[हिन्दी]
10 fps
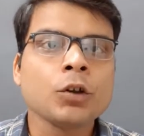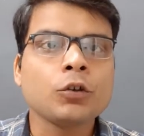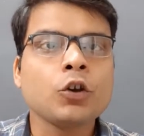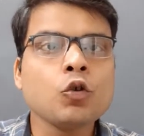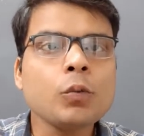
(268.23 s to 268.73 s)

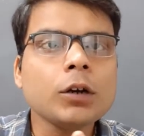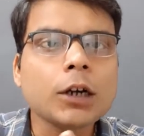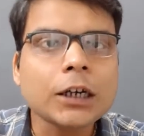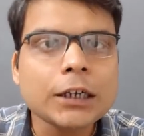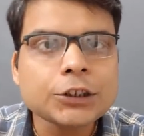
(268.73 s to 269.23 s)
so human
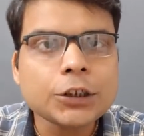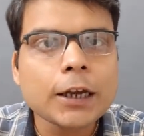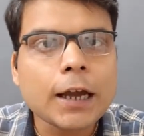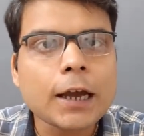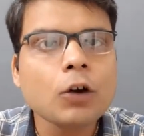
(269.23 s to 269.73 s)

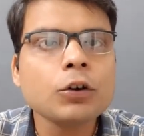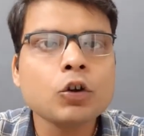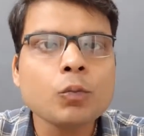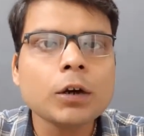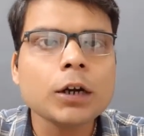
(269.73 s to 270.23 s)
conditioning है और
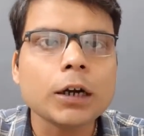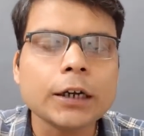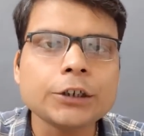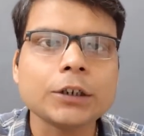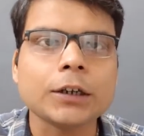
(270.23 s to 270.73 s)
human
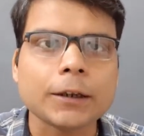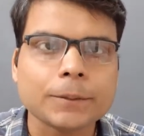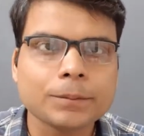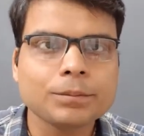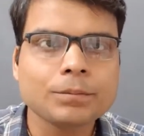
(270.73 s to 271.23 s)
condition है
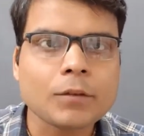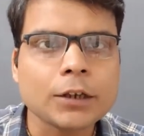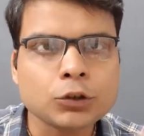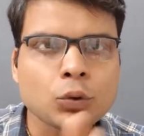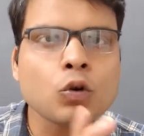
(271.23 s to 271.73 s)

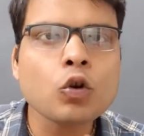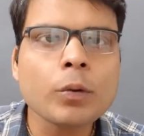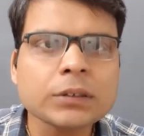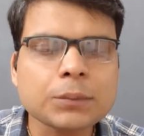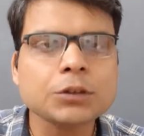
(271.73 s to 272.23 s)
इस दोनों को
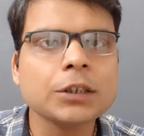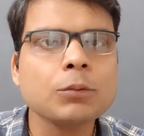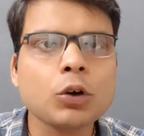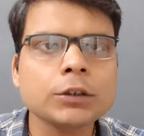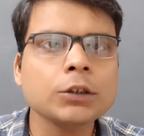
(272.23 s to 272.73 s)
हम समझते हैं
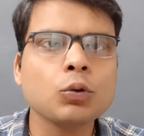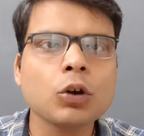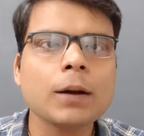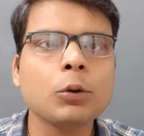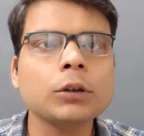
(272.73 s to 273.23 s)
बिकॉज इन
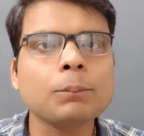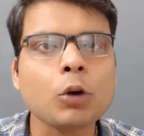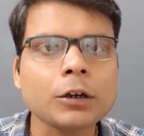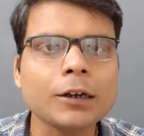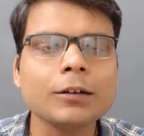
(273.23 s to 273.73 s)
दोनों का बहुत
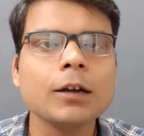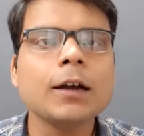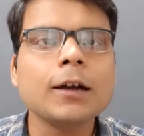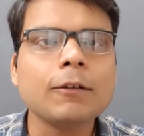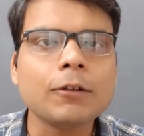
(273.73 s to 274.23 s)
इंपॉर्टेंट
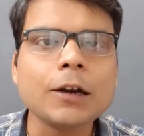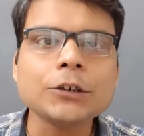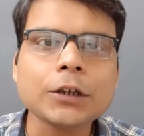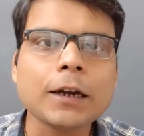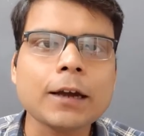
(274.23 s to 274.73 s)

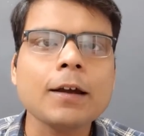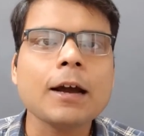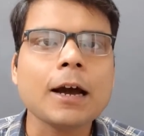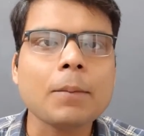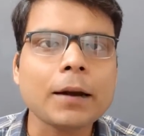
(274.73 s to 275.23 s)
रिलेशन है
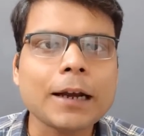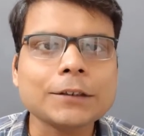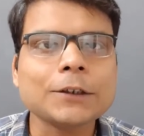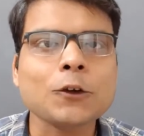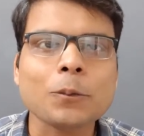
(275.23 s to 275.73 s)
हमारे
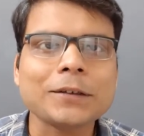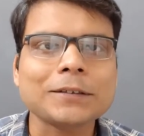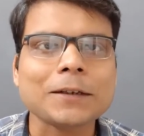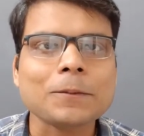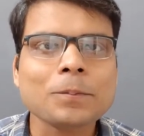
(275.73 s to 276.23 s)
आज के टॉपिक
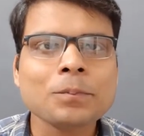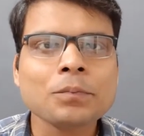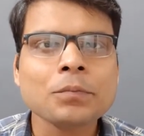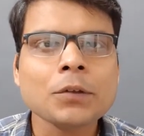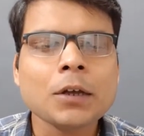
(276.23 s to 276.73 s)
से
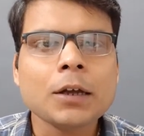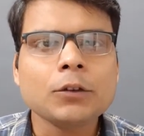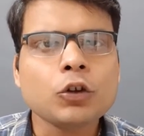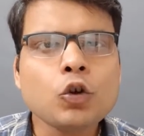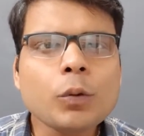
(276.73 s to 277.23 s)

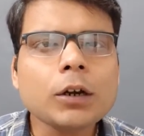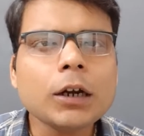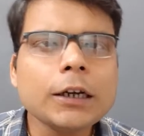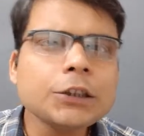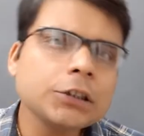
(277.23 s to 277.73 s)
तो ह्यूमन
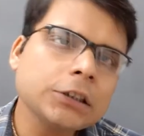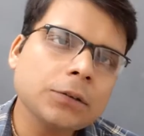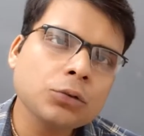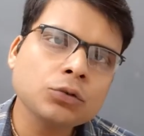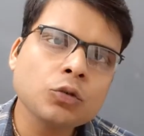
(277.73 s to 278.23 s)
कंडीशन
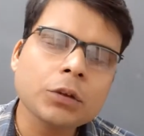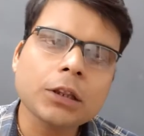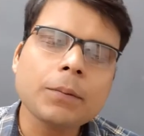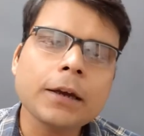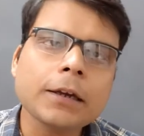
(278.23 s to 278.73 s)
से दोस्तों
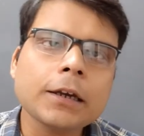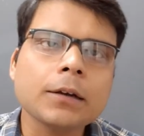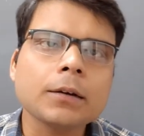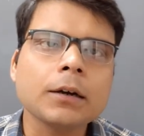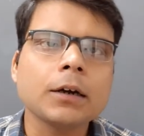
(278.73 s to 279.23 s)
मतलब है कि
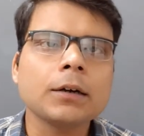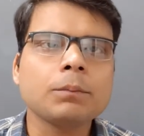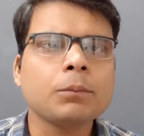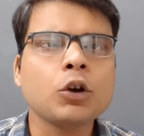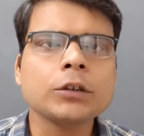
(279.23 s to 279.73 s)

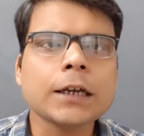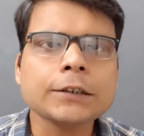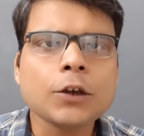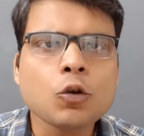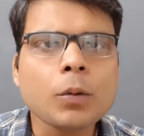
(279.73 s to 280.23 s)
बिकॉज
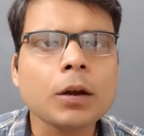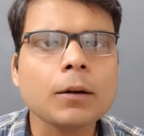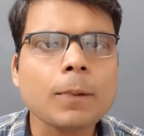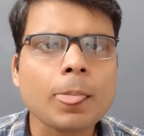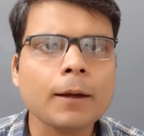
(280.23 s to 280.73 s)
एज ए ह्यूमन
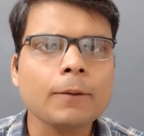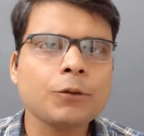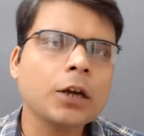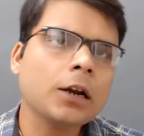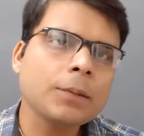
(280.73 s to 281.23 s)

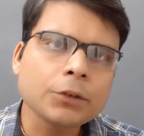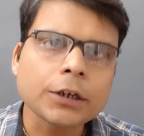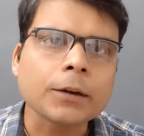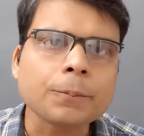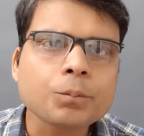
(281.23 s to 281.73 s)
वी आर लिमिटेड